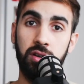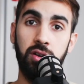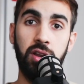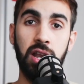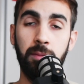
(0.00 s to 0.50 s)

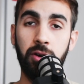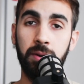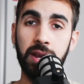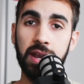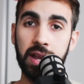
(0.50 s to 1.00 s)
no es la mejor
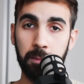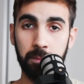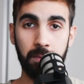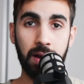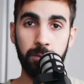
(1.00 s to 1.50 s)
manera ni la
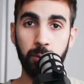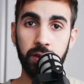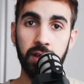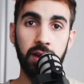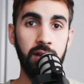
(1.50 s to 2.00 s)
más
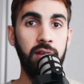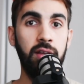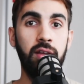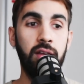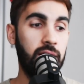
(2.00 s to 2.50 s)
fluida.
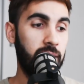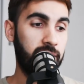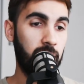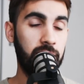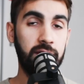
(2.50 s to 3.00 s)

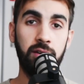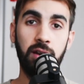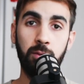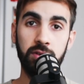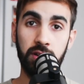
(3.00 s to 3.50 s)
Se venden en algunos